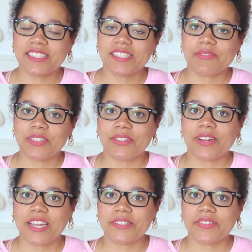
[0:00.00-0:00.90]
dieses Video
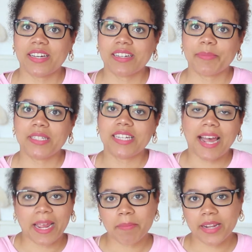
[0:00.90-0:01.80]
einfach mit
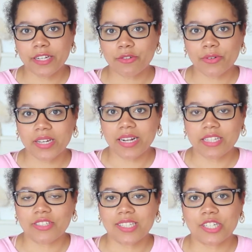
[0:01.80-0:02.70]
Einblendungen,
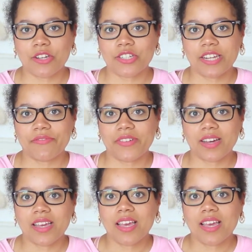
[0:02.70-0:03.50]
also dass ich euch einfach